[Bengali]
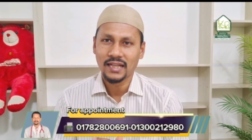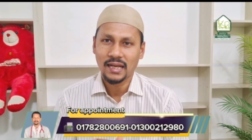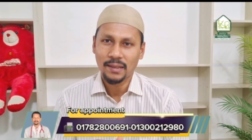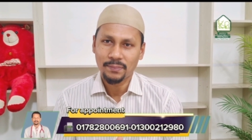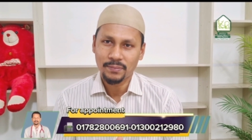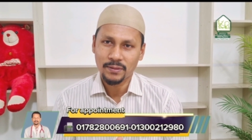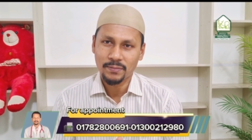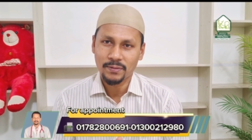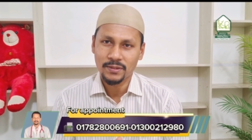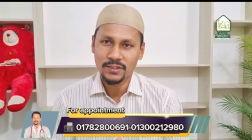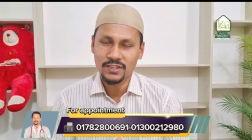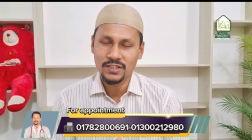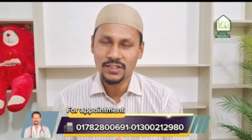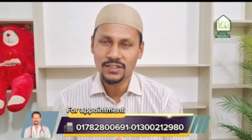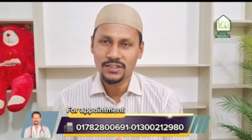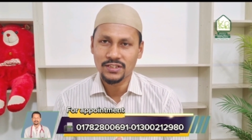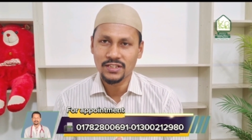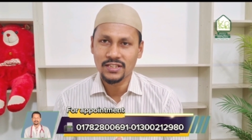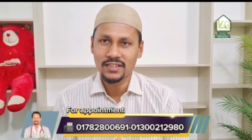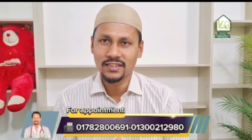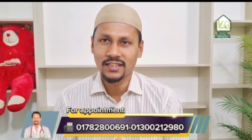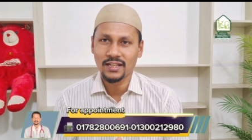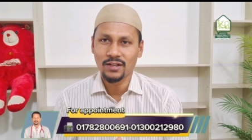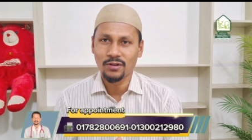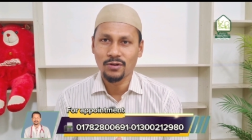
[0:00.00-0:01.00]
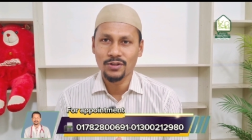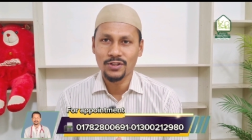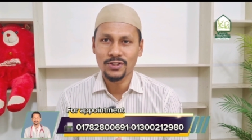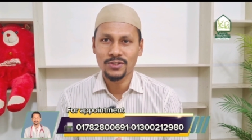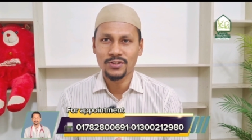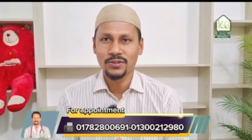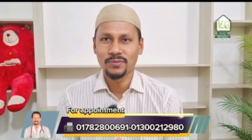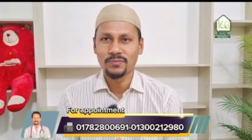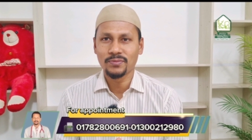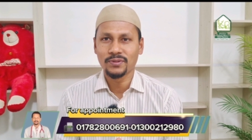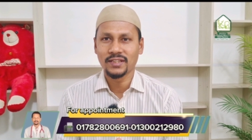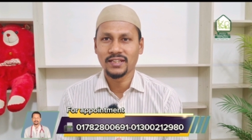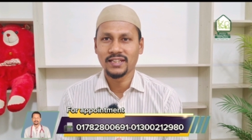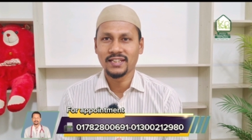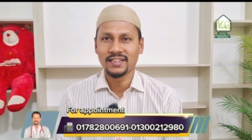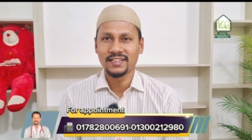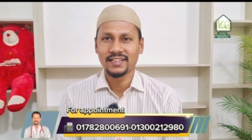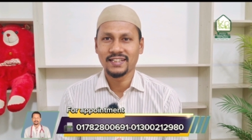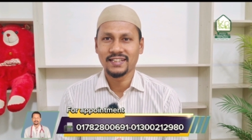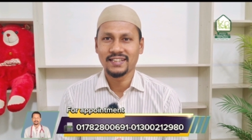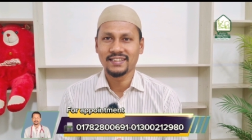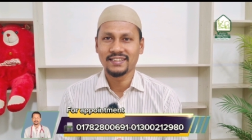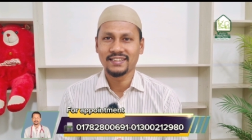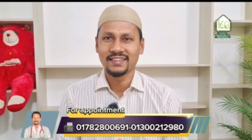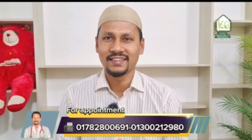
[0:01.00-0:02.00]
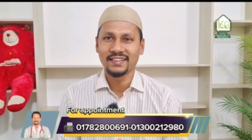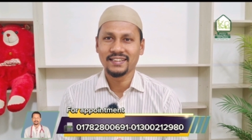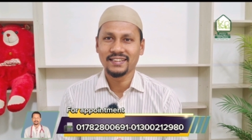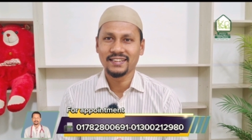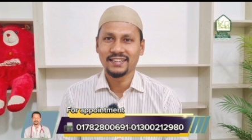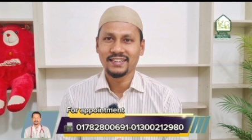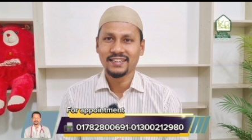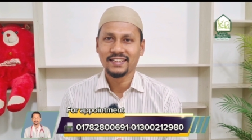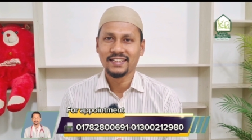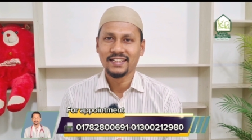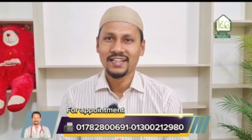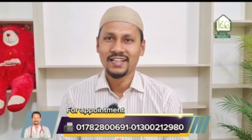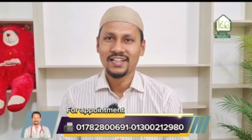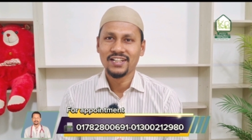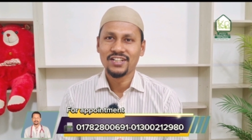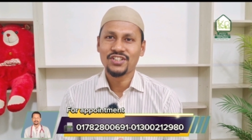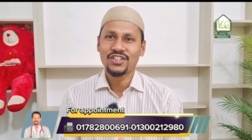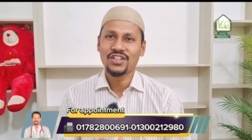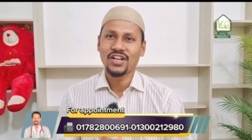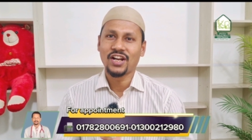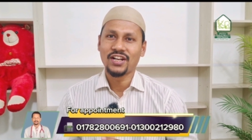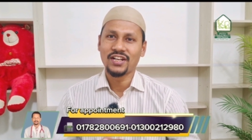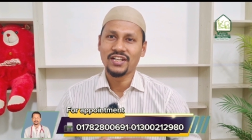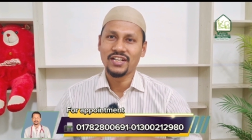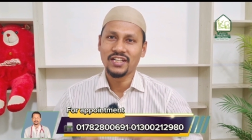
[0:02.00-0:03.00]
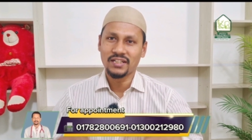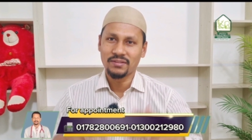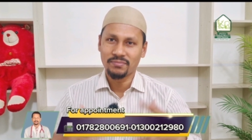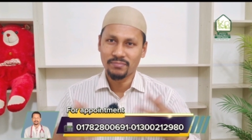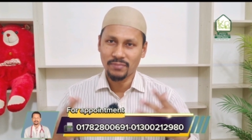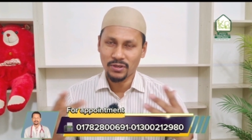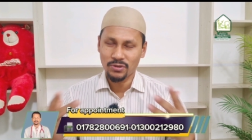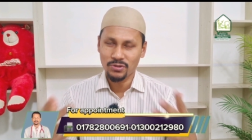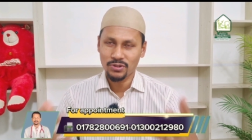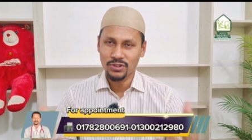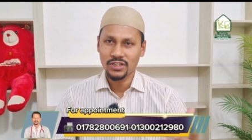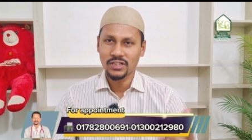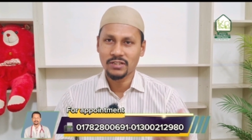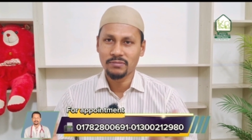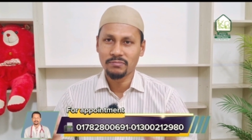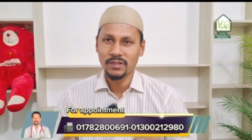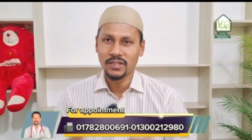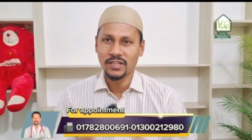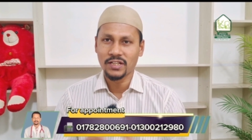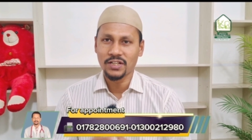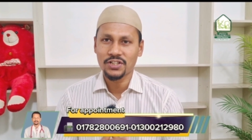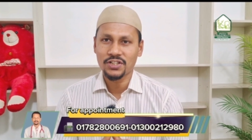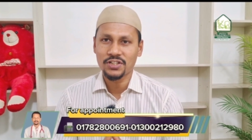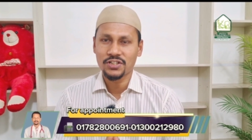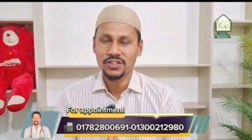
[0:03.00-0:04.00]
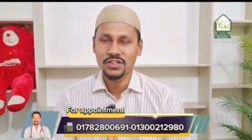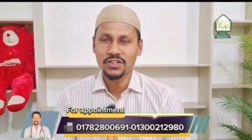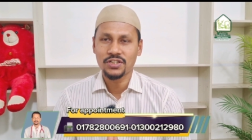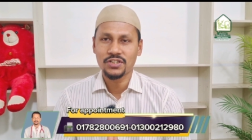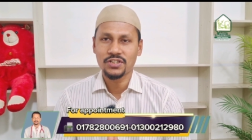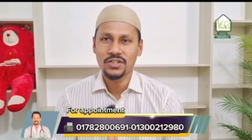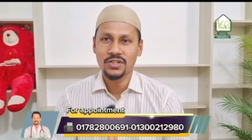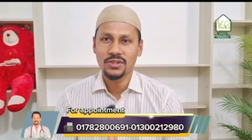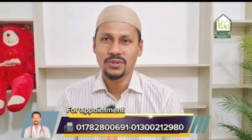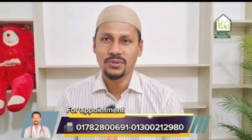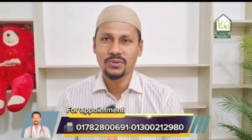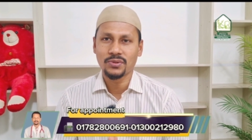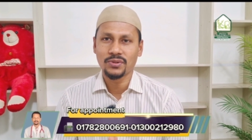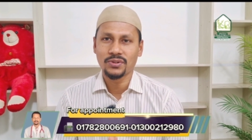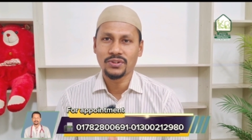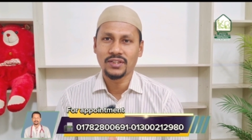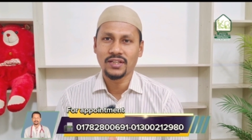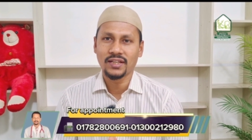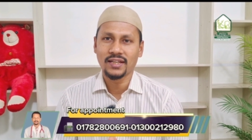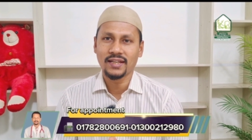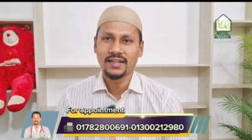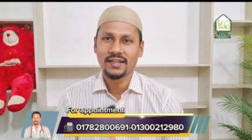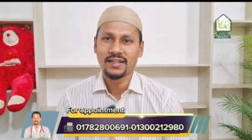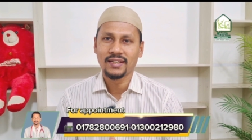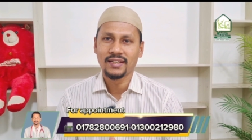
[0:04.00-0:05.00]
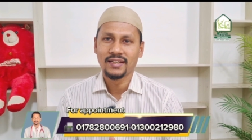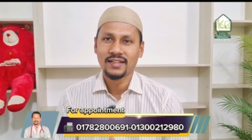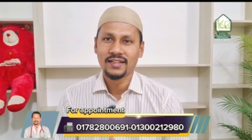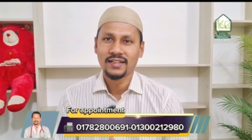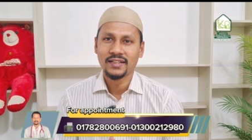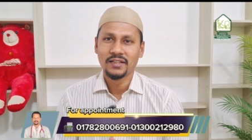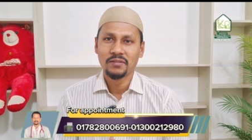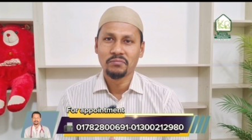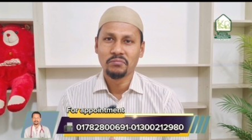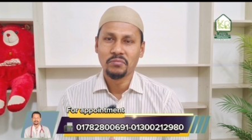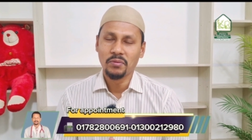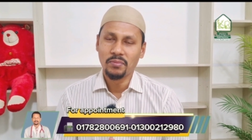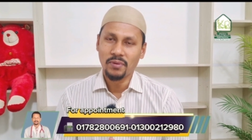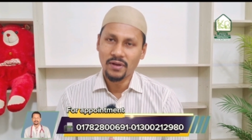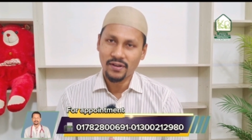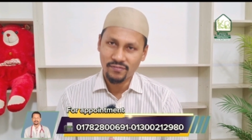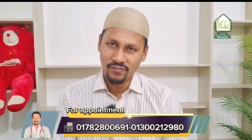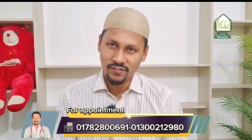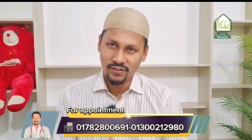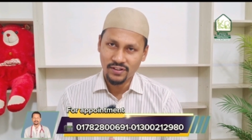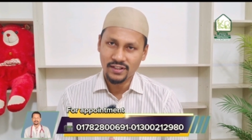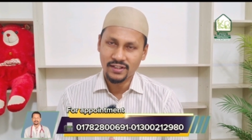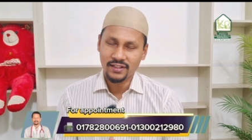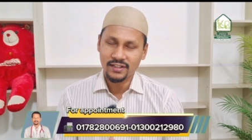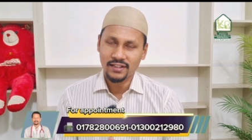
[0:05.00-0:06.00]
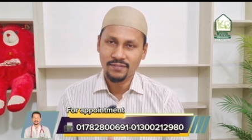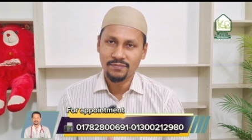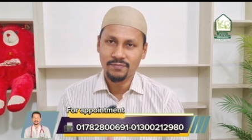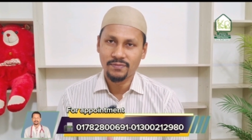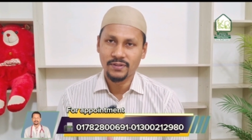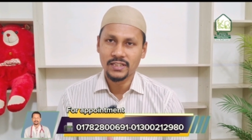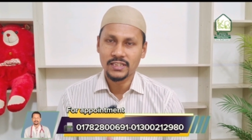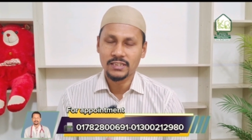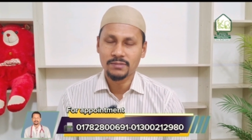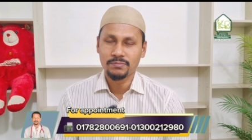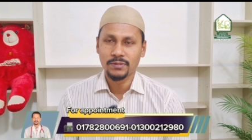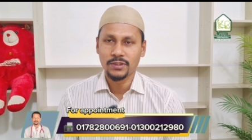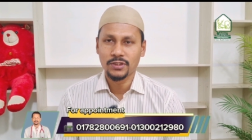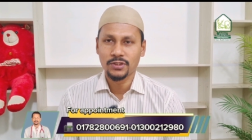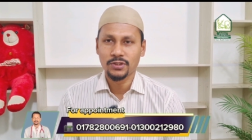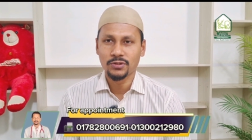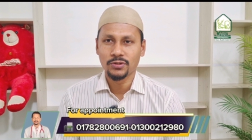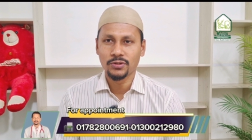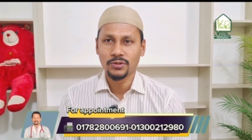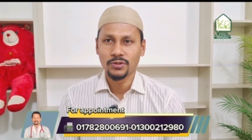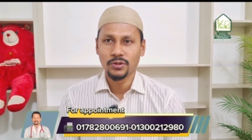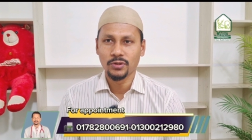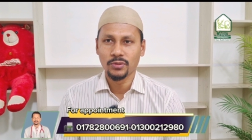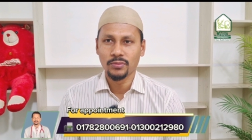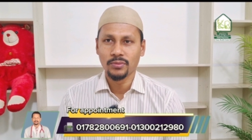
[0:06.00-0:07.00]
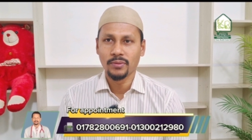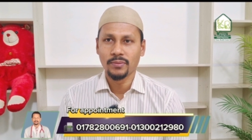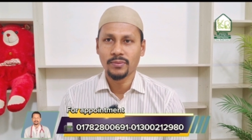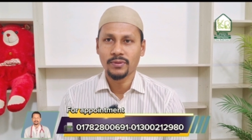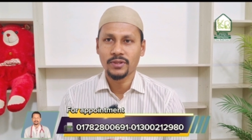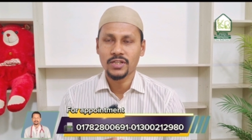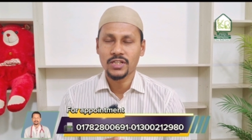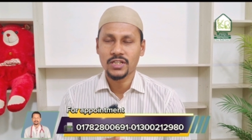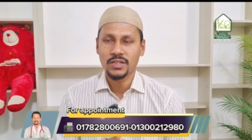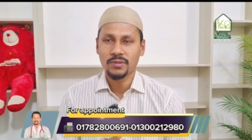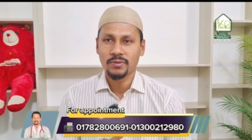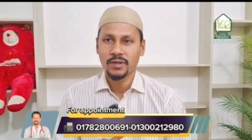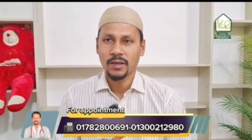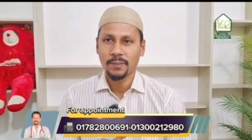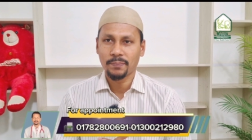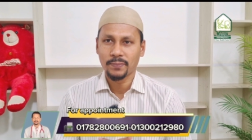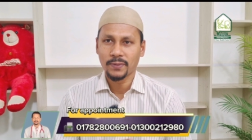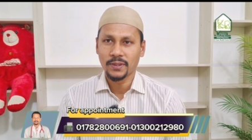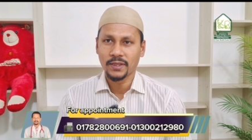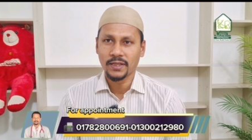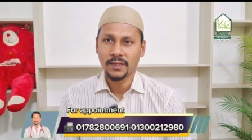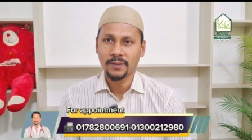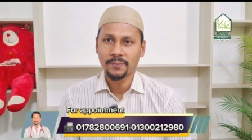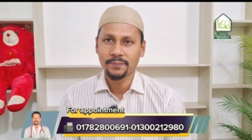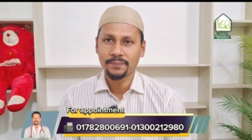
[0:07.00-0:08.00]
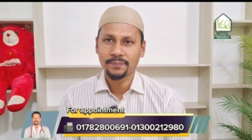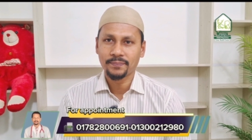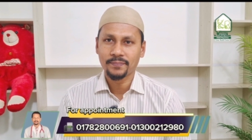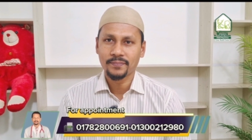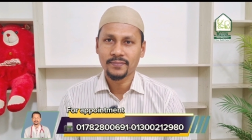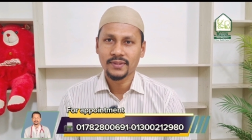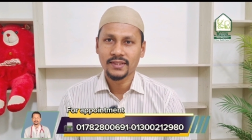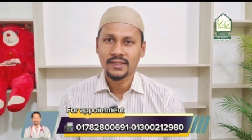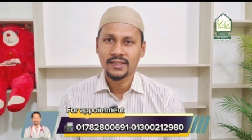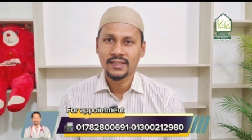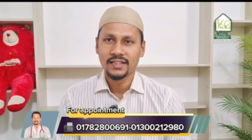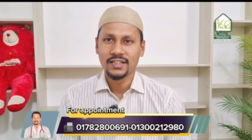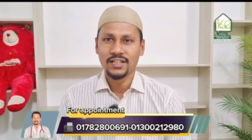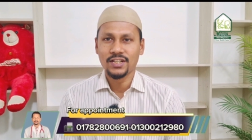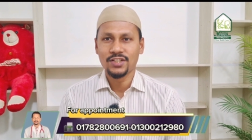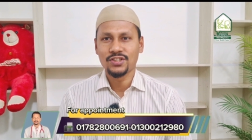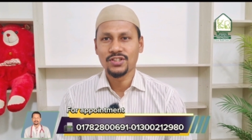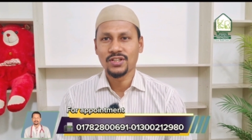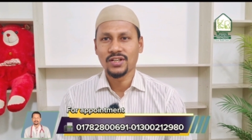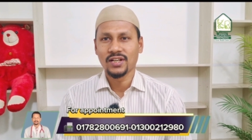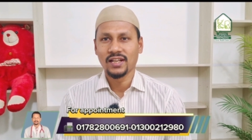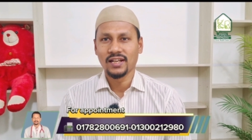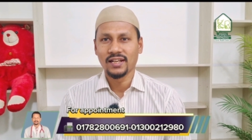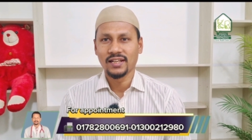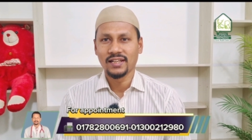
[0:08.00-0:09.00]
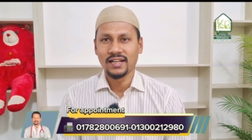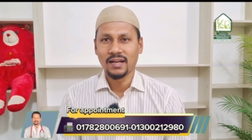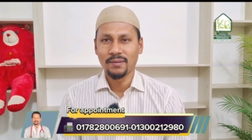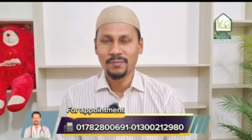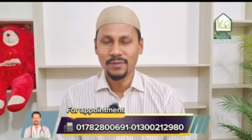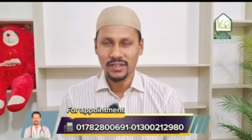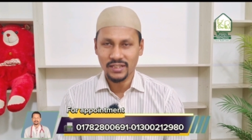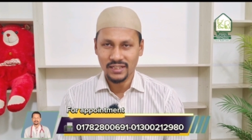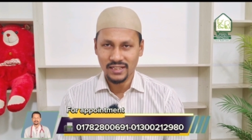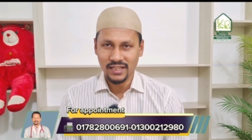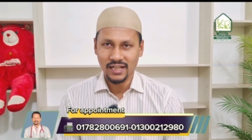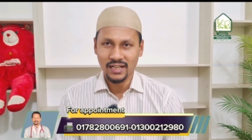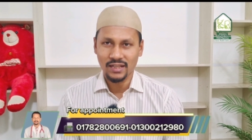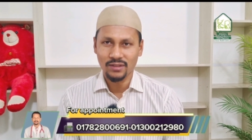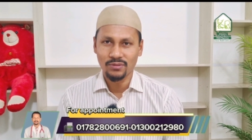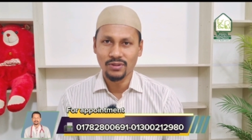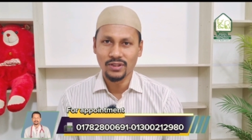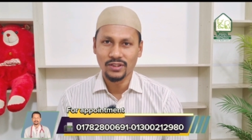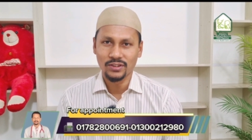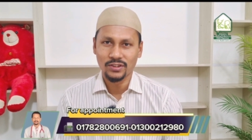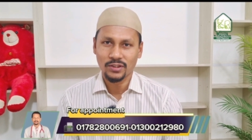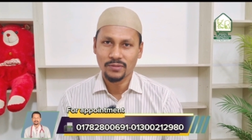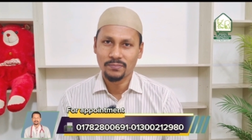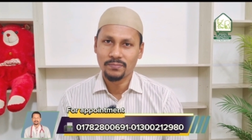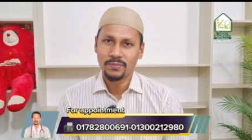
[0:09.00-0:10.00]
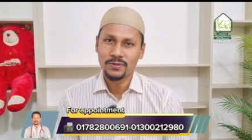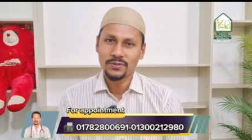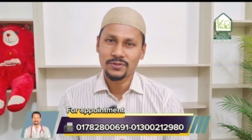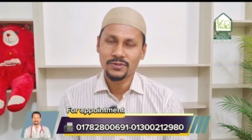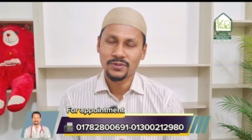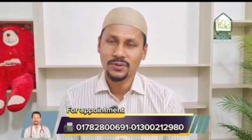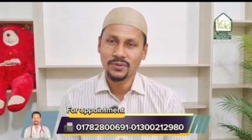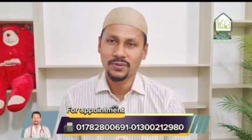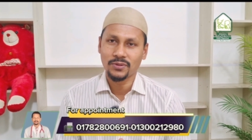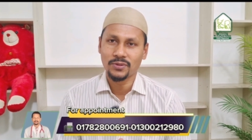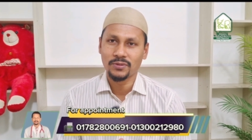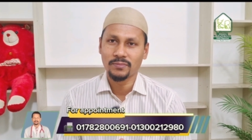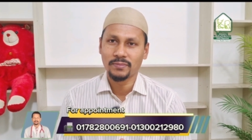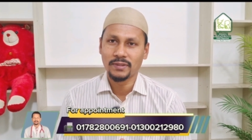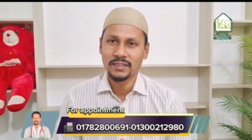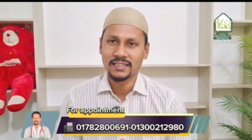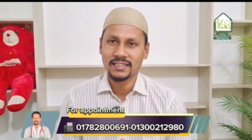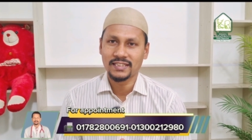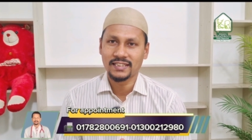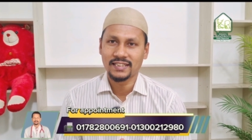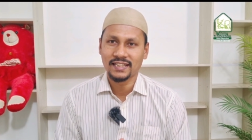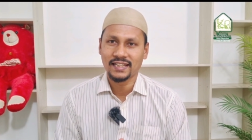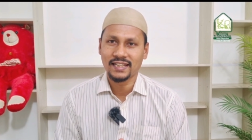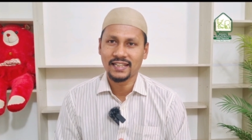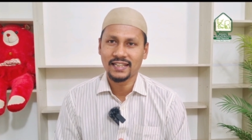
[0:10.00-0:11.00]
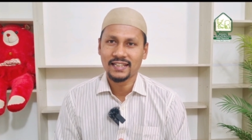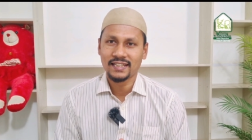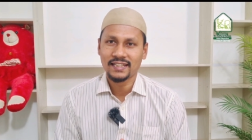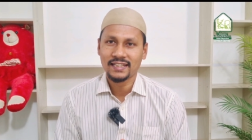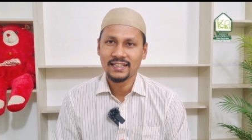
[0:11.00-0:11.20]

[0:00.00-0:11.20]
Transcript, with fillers: আপনার বাচ্চার চিন্তার অডিজম থেকে ঠেকাতে শারীরিক মানসিক বিকাশ নিশ্চিত করতে মোবাইল ফোনের রিপ্লেসমেন্ট হন অভিভাবক হিসেবে আপনারা ন্যাচারাল গ্রামীণ খেলাগুলোতে অভ্যস্ত করুন বাচ্চাকে